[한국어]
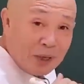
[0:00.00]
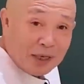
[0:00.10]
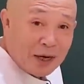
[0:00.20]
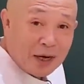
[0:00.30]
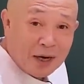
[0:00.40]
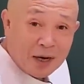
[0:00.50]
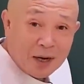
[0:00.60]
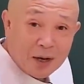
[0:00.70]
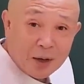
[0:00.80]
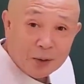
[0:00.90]
놈 하나.
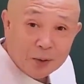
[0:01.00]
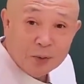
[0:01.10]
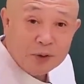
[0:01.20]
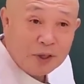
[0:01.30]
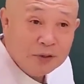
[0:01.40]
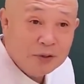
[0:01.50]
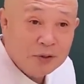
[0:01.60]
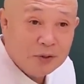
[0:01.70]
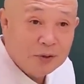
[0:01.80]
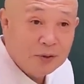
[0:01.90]
이런
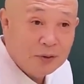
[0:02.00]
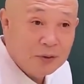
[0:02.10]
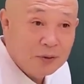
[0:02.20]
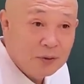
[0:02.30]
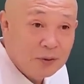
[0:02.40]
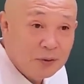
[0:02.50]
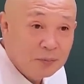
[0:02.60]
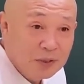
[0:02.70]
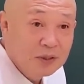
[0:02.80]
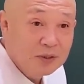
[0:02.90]

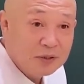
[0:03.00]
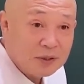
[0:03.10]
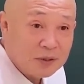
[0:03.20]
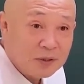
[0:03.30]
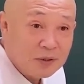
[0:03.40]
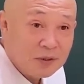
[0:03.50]
개념인 거지.